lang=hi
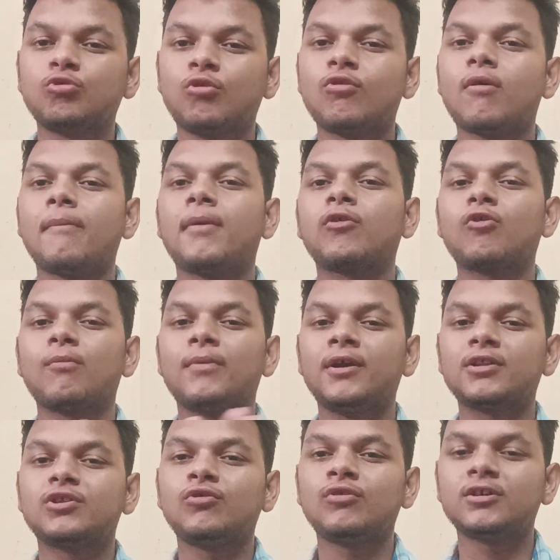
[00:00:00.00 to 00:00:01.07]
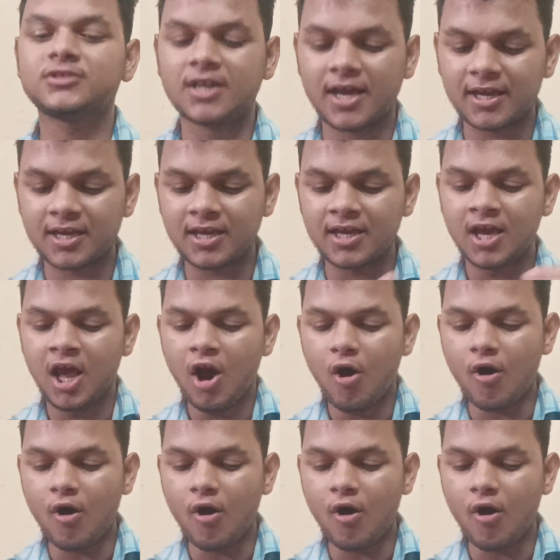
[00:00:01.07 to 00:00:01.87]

दो नवंबर को भिड़ती हुई नजर आएगी